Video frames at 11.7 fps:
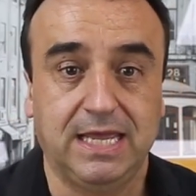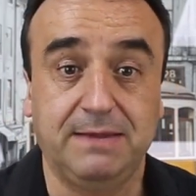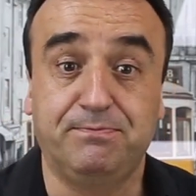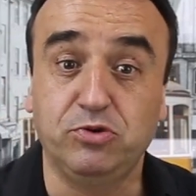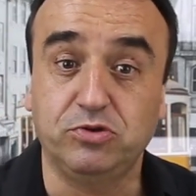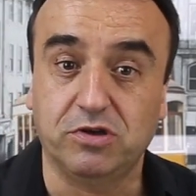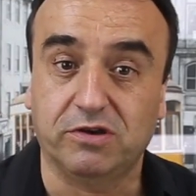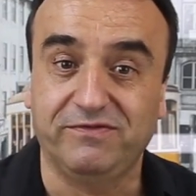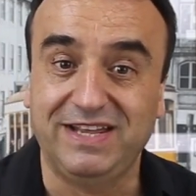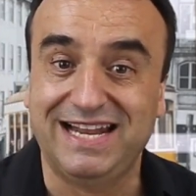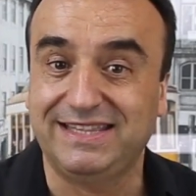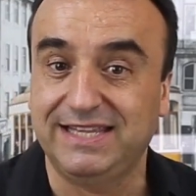Et plusieurs
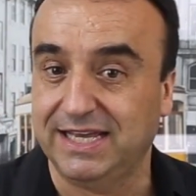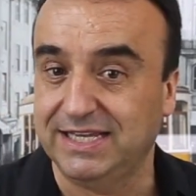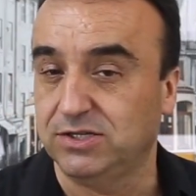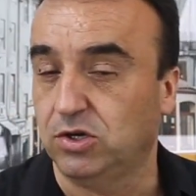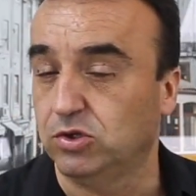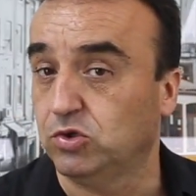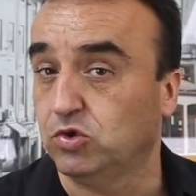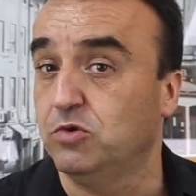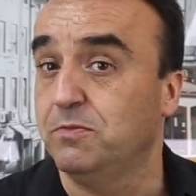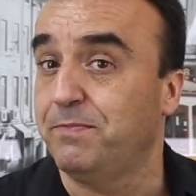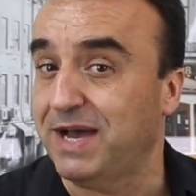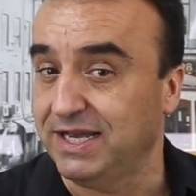villes intéressantes
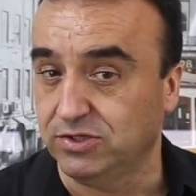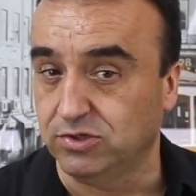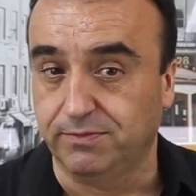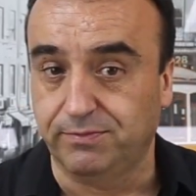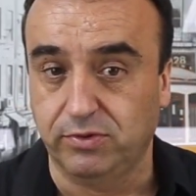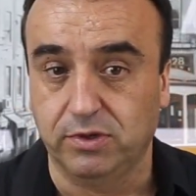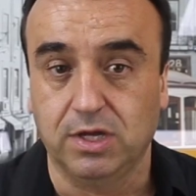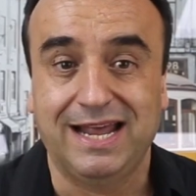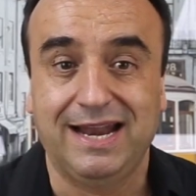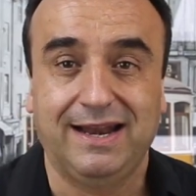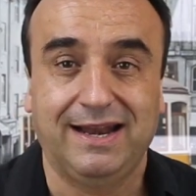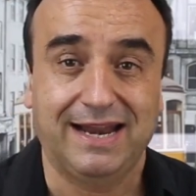comme par exemple
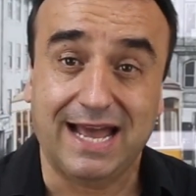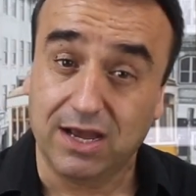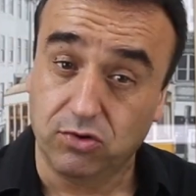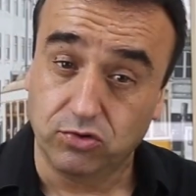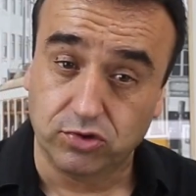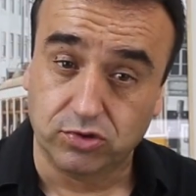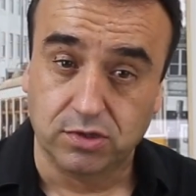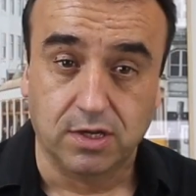Lagos,